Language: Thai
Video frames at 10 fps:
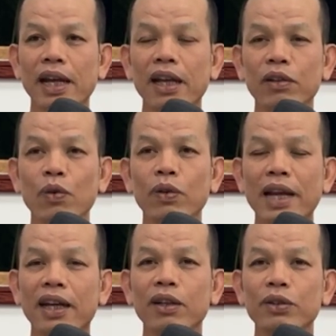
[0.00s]
ห้าตก
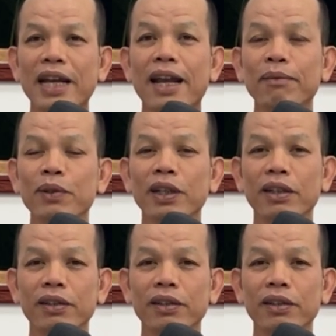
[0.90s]
ทั้งเขาซันมื่อนั้